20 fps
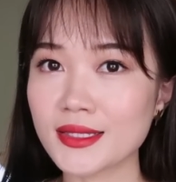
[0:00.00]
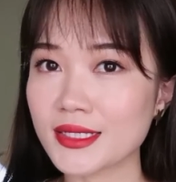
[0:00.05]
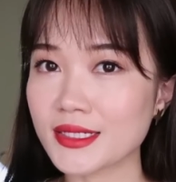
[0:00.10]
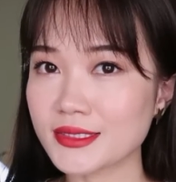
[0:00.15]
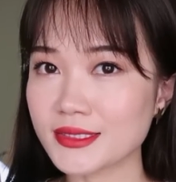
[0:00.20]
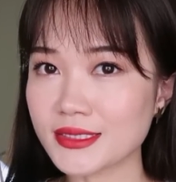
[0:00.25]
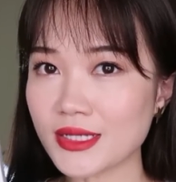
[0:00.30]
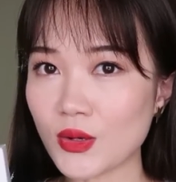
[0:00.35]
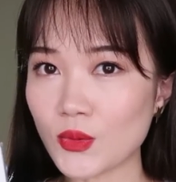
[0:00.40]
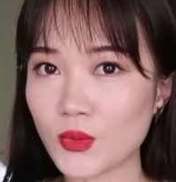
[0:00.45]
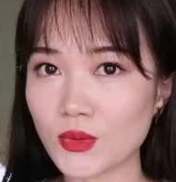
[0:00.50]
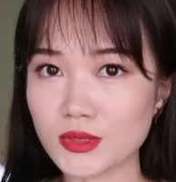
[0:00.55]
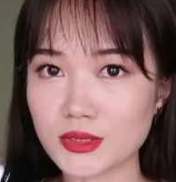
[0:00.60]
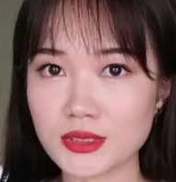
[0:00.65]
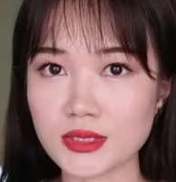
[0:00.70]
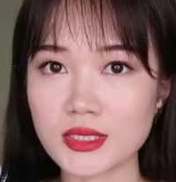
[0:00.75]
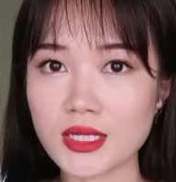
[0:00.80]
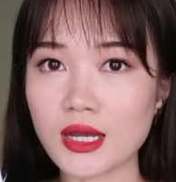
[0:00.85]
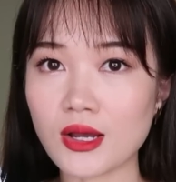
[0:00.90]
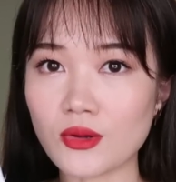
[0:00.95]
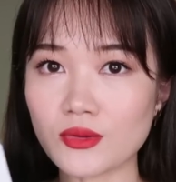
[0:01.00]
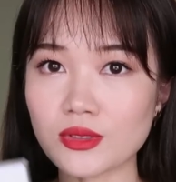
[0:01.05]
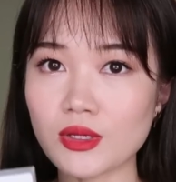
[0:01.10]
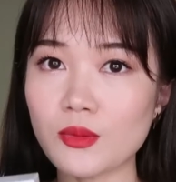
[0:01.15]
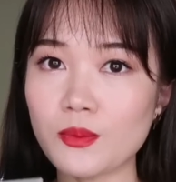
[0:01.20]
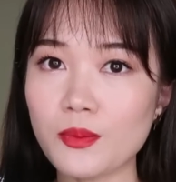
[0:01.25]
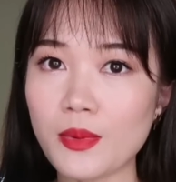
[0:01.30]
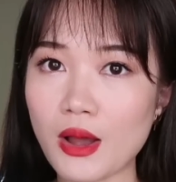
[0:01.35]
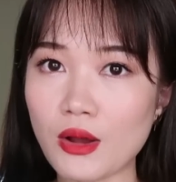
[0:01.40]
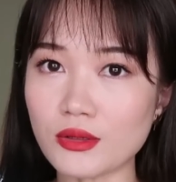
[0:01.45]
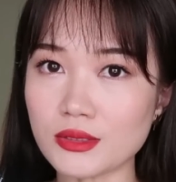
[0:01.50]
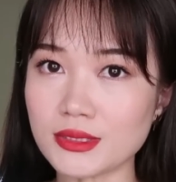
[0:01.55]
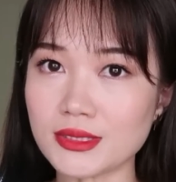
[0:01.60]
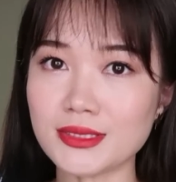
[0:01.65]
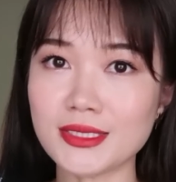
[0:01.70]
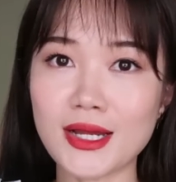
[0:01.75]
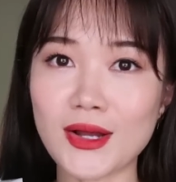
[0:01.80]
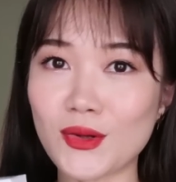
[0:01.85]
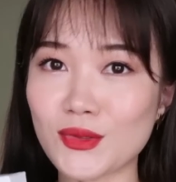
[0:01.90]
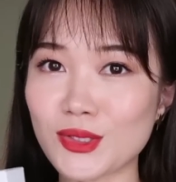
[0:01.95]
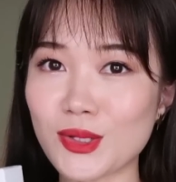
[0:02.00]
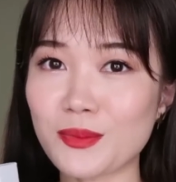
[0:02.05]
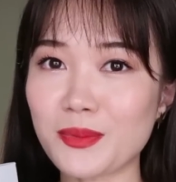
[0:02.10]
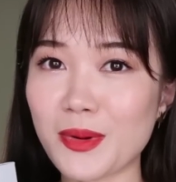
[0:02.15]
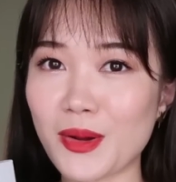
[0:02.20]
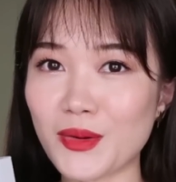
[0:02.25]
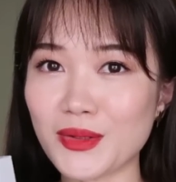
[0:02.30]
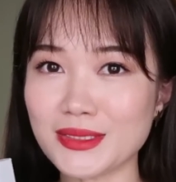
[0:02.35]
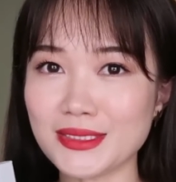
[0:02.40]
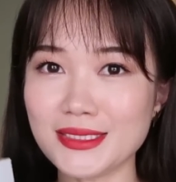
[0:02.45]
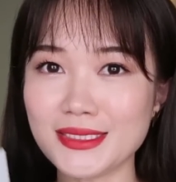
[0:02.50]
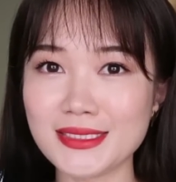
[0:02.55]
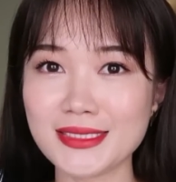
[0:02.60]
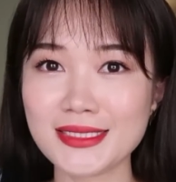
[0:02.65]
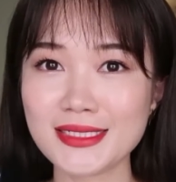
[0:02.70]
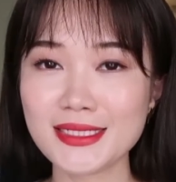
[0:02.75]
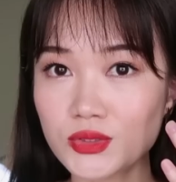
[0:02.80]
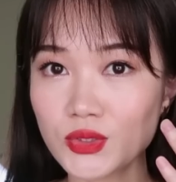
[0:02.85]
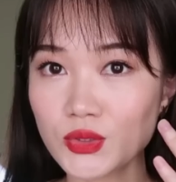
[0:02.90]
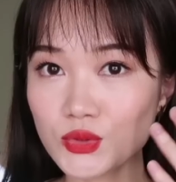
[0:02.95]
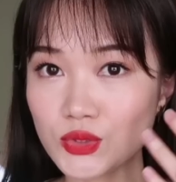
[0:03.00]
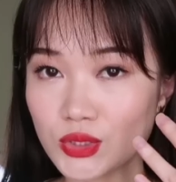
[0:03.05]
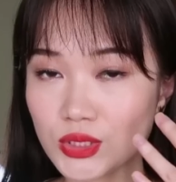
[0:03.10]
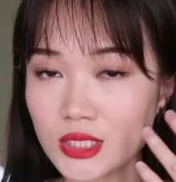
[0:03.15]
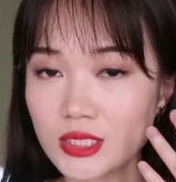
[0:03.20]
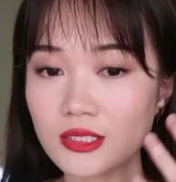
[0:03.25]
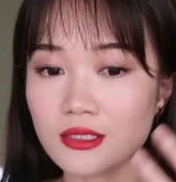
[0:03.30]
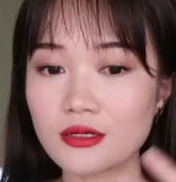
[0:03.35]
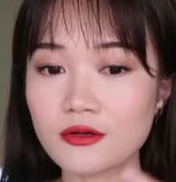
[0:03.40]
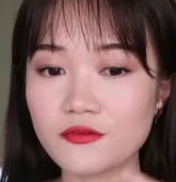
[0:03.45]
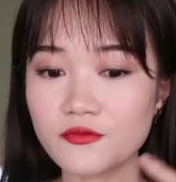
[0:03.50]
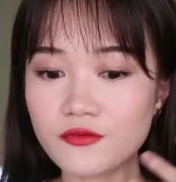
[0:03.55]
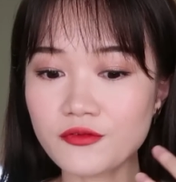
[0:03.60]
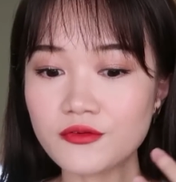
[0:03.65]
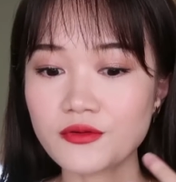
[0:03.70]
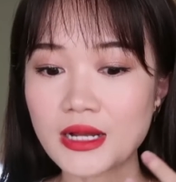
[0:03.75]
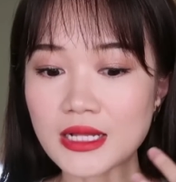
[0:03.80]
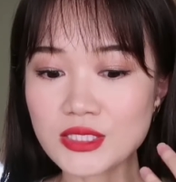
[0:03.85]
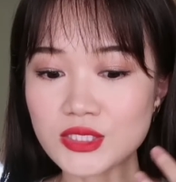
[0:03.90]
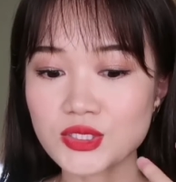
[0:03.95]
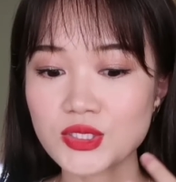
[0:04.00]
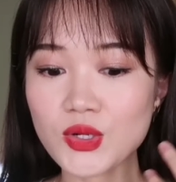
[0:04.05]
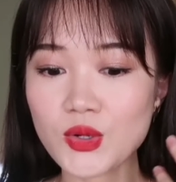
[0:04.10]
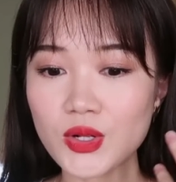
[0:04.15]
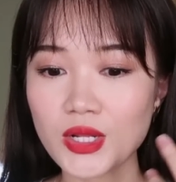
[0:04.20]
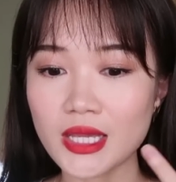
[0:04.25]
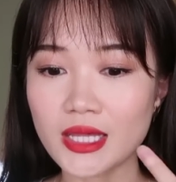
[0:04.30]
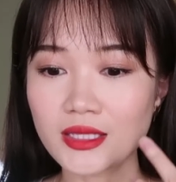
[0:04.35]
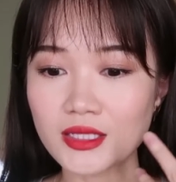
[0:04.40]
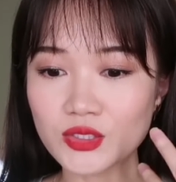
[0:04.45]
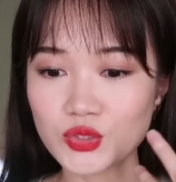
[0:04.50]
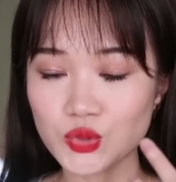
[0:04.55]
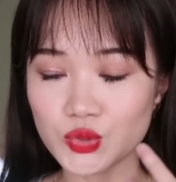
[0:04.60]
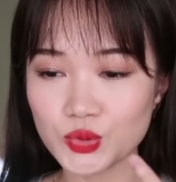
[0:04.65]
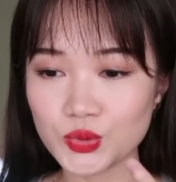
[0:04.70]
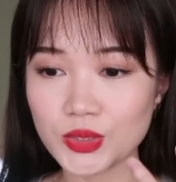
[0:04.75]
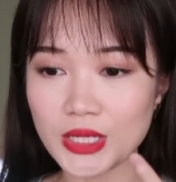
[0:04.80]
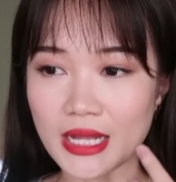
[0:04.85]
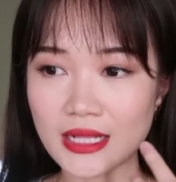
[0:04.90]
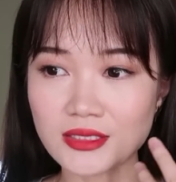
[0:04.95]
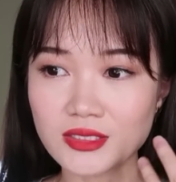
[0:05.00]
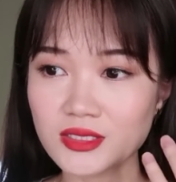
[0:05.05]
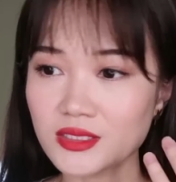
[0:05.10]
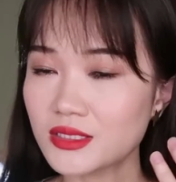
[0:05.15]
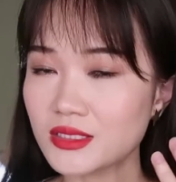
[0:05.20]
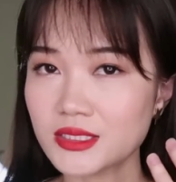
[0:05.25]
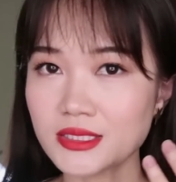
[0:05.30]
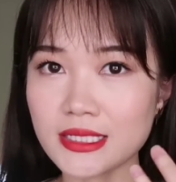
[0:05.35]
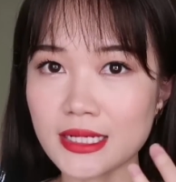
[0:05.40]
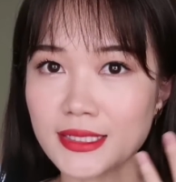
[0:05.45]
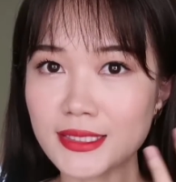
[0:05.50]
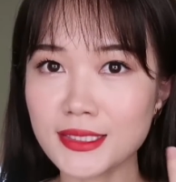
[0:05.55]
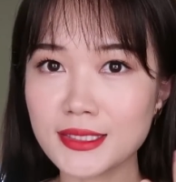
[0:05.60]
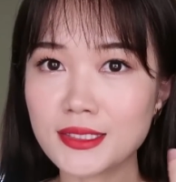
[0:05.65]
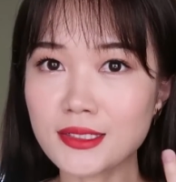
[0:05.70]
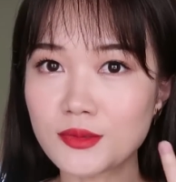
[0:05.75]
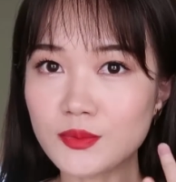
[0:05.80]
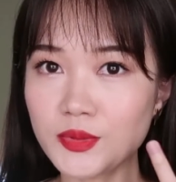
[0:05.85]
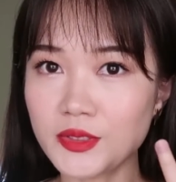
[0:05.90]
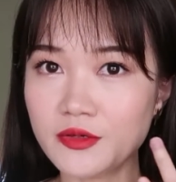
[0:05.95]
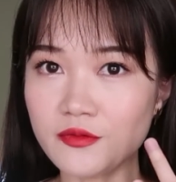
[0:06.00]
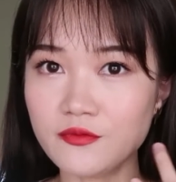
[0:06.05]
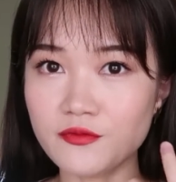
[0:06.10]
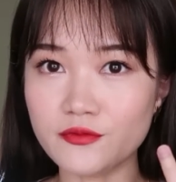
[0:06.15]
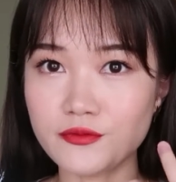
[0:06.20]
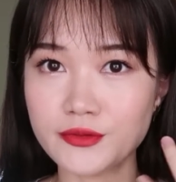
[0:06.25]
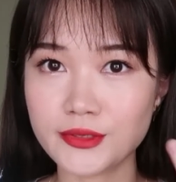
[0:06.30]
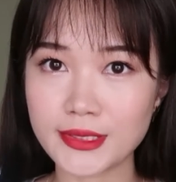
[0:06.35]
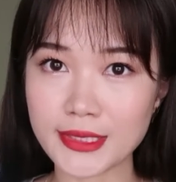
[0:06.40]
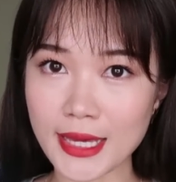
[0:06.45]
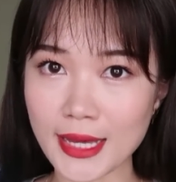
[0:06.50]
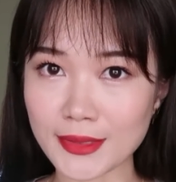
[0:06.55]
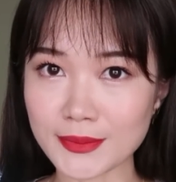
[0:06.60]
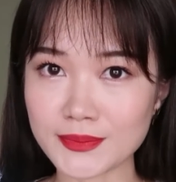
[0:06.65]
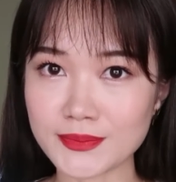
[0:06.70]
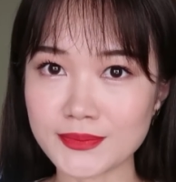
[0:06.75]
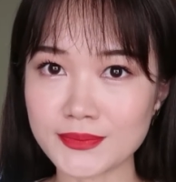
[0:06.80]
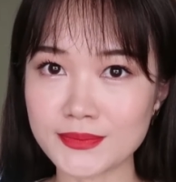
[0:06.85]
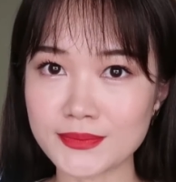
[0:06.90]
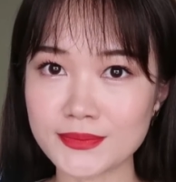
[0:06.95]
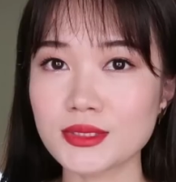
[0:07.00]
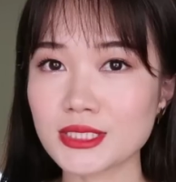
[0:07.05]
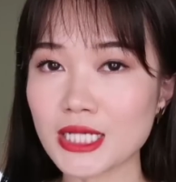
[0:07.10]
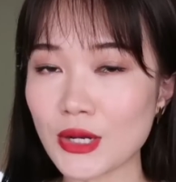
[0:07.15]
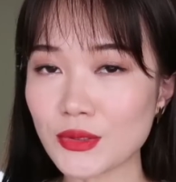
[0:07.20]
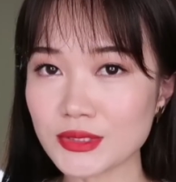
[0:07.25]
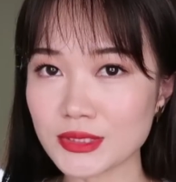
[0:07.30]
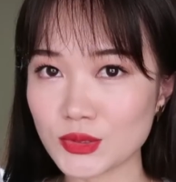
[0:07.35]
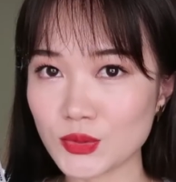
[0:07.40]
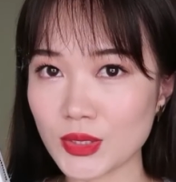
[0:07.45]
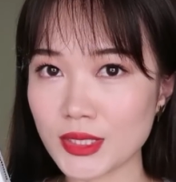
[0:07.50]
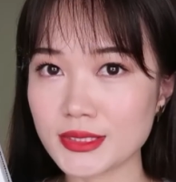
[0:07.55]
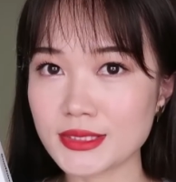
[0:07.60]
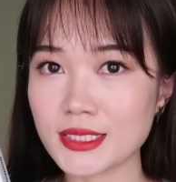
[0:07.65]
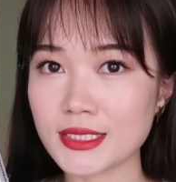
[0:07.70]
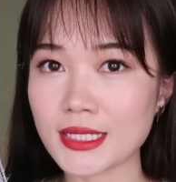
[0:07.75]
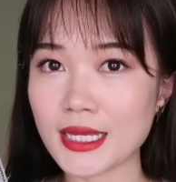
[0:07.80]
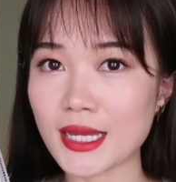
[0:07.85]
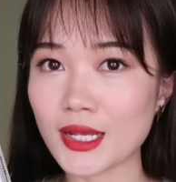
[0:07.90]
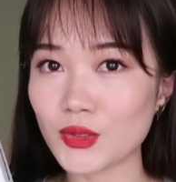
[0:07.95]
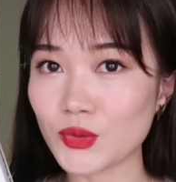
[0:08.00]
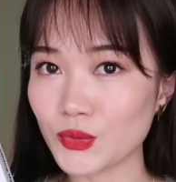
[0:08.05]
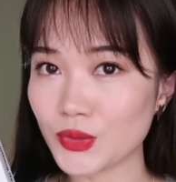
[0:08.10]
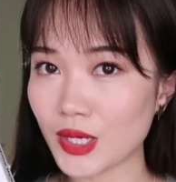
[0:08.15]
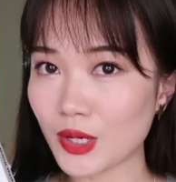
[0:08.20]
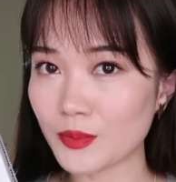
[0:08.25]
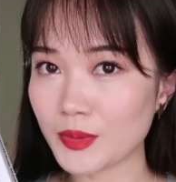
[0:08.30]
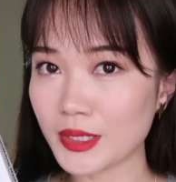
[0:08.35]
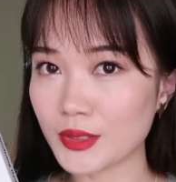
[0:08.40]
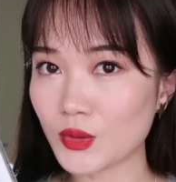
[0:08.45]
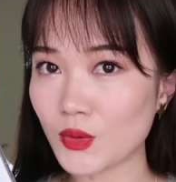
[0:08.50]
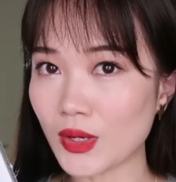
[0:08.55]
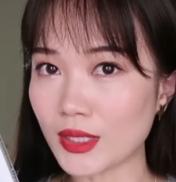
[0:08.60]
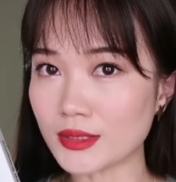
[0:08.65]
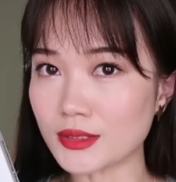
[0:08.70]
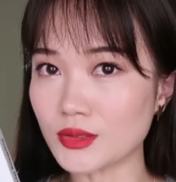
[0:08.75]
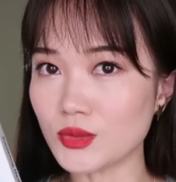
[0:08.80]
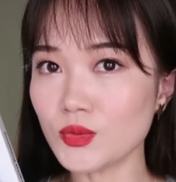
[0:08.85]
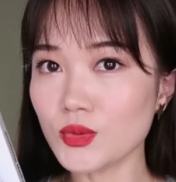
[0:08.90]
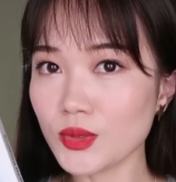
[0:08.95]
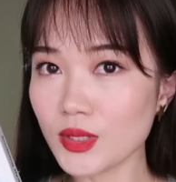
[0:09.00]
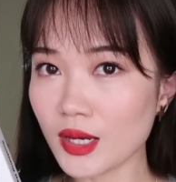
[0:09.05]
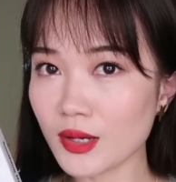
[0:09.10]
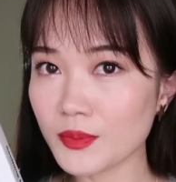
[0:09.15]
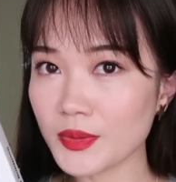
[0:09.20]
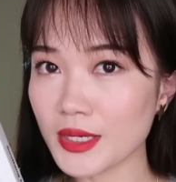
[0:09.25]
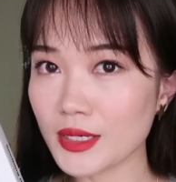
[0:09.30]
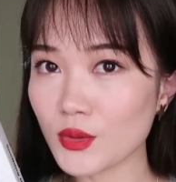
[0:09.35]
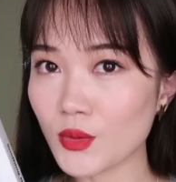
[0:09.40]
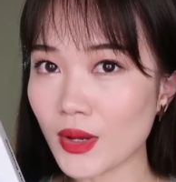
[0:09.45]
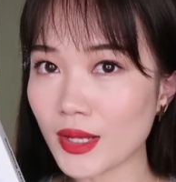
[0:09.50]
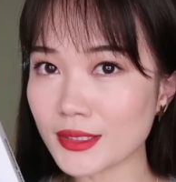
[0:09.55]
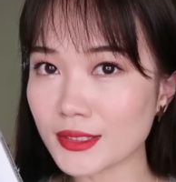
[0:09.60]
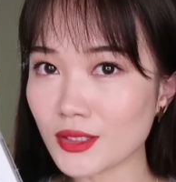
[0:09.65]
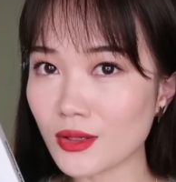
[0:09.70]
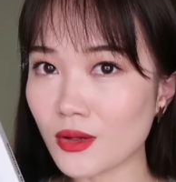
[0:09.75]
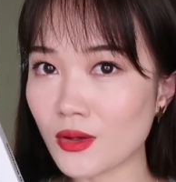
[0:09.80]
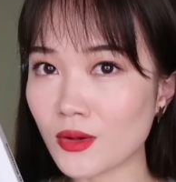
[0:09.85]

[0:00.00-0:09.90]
那个效果真的好到爆了，好到爆了。就真的敷完之后，脸的触感真的像婴儿皮肤一样，超级推荐它绿药片款的绿药片款的